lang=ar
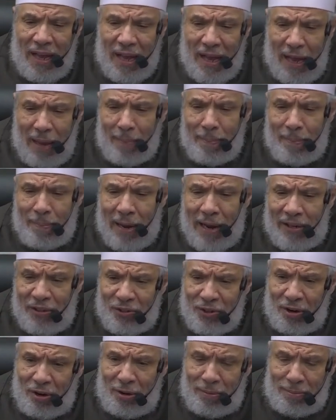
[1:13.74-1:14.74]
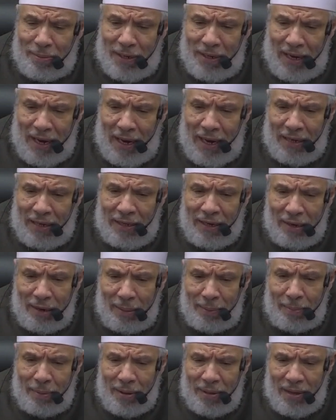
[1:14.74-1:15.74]
أما إن جرت به عادة
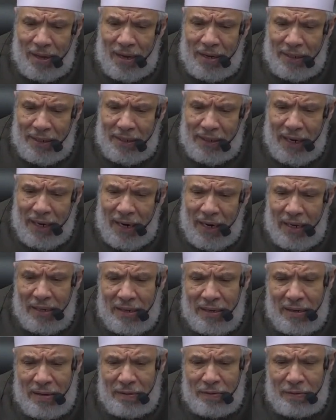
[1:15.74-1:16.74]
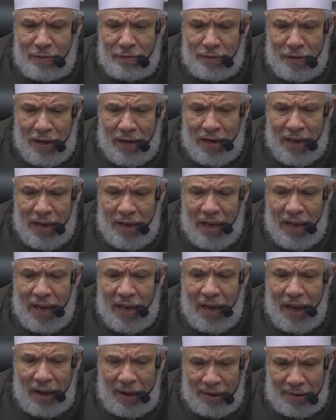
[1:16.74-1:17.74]
قبل ذلك
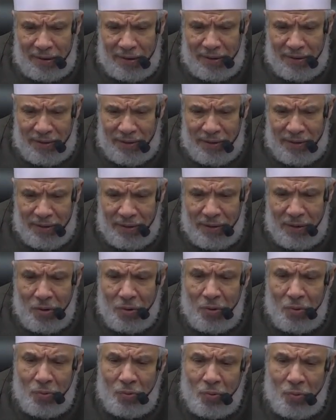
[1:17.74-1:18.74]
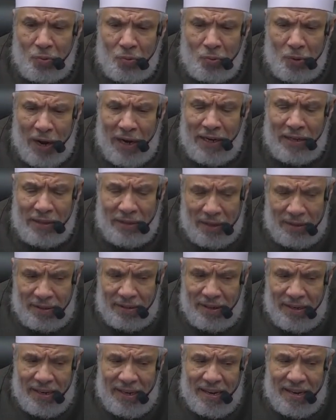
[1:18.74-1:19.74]
فلا حرج وأيضا
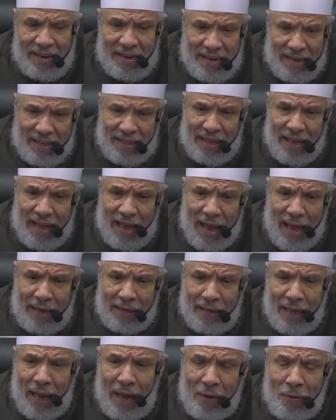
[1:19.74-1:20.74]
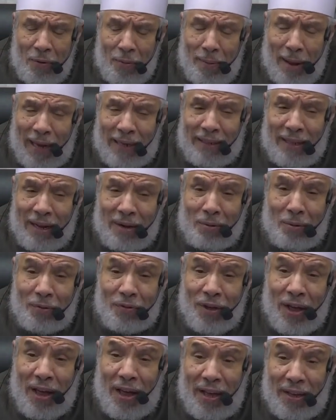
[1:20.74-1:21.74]
إذا أهداه بعد
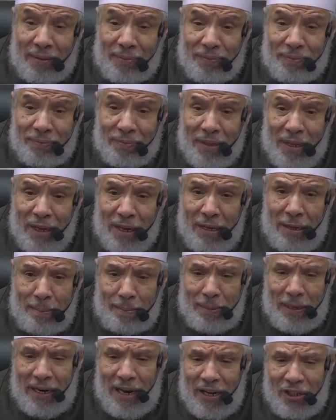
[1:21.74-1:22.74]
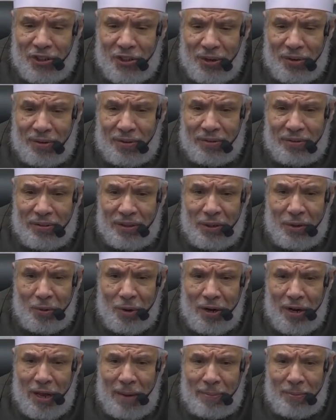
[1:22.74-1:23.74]
الوفاء بلا شرط
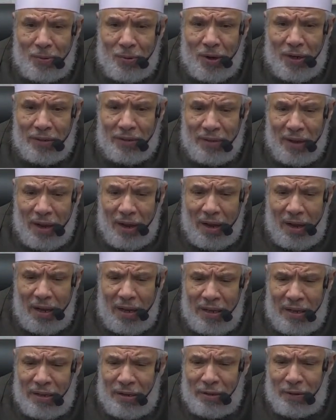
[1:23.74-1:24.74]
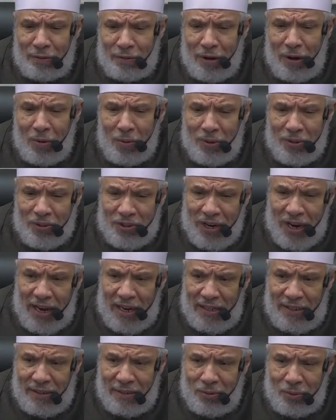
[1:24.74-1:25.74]
ولا مواطاة فهو
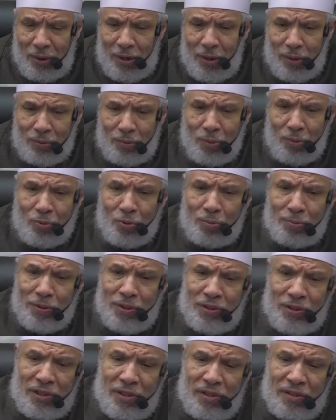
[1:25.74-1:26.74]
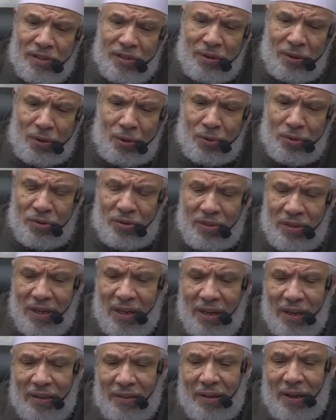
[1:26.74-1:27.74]
جائز ويكون من جنس حسن
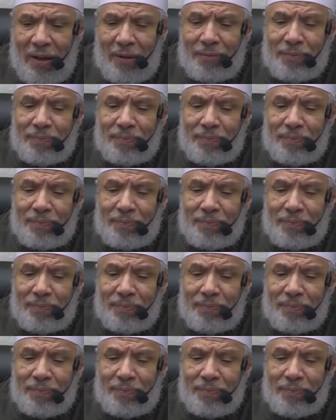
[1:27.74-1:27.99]
القضاء